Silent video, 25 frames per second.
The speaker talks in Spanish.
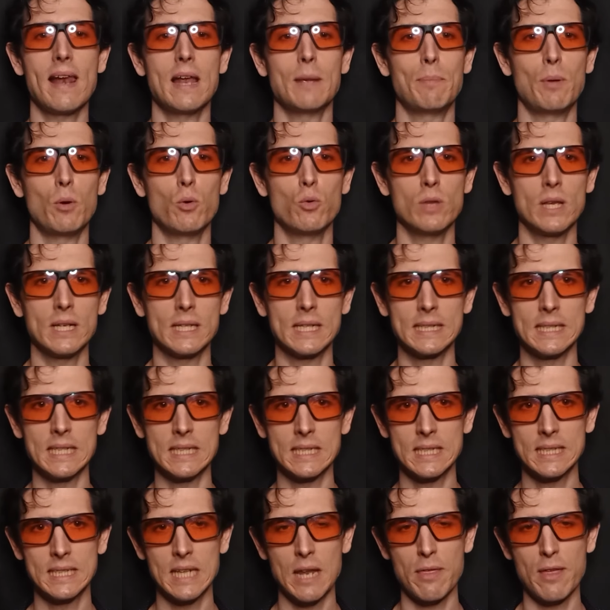de las preguntas que te
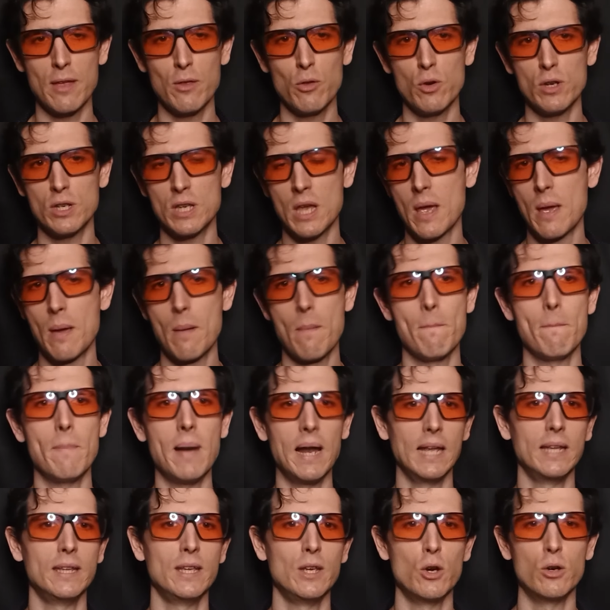estés haciendo es,
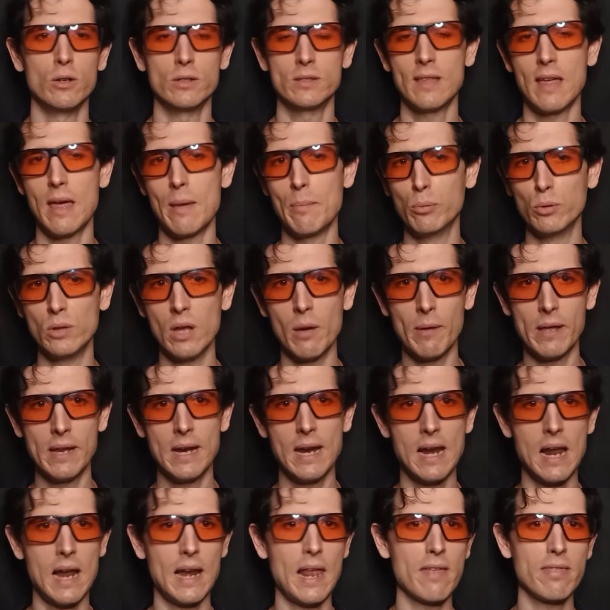Vale, tío, está de puta
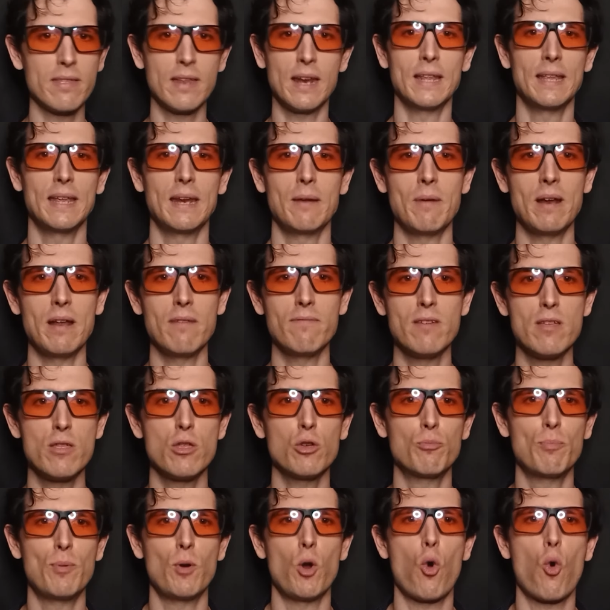madre, la niacina tiene
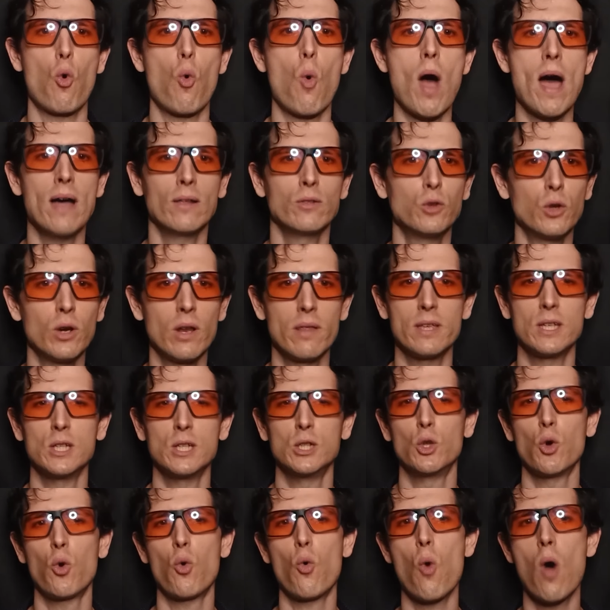beneficios, pero ¿cuánto
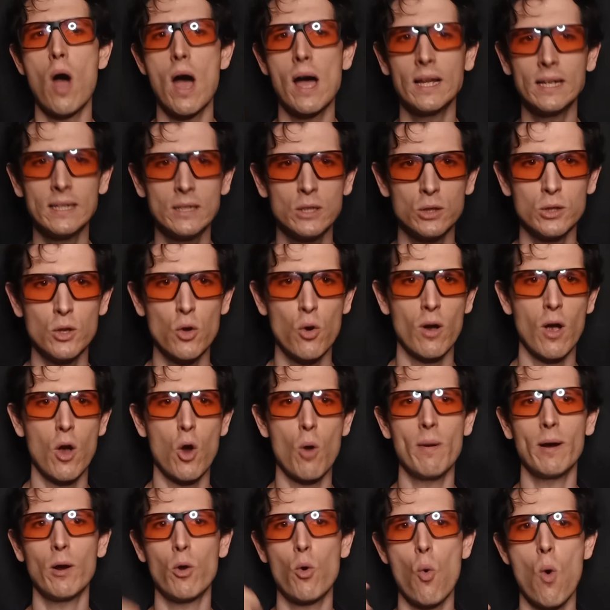necesito? ¿Cuánto tengo que
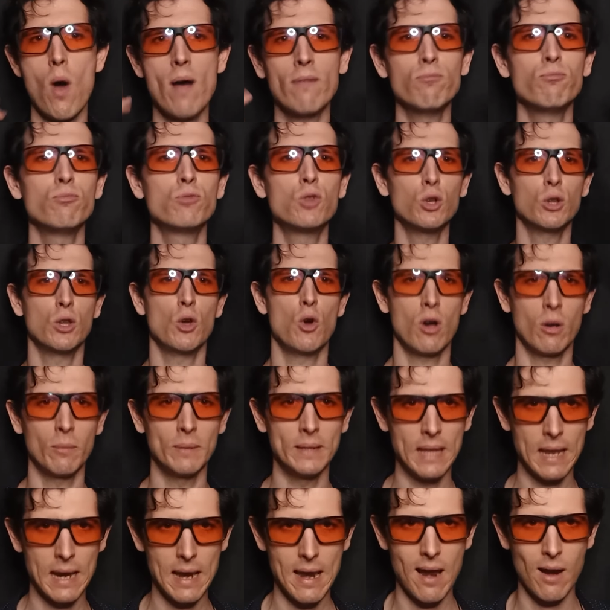comer? ¿Cuánto tengo que
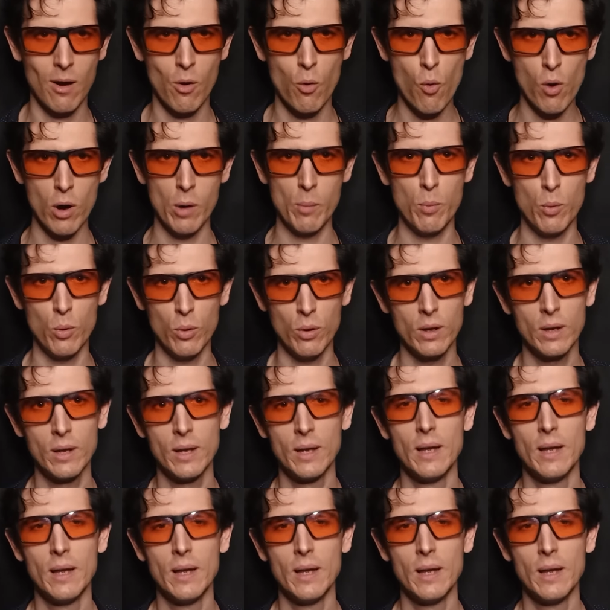meterle al cuerpo?